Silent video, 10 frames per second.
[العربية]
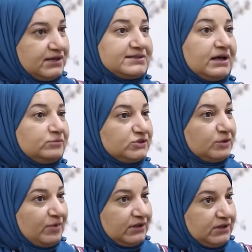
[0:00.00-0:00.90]
يسعى
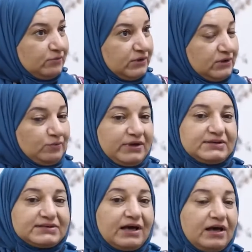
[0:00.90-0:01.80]
المجتمع الدولي
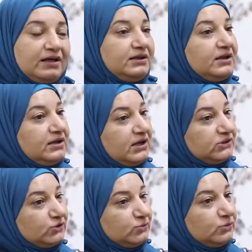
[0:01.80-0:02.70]
ويسعى
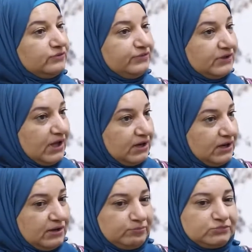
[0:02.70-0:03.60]
الناشطون في
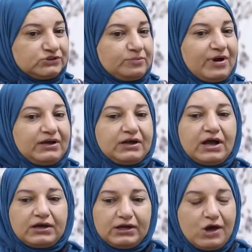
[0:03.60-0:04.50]
المجتمع
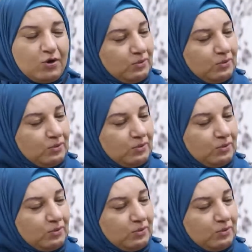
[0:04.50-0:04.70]
العراقي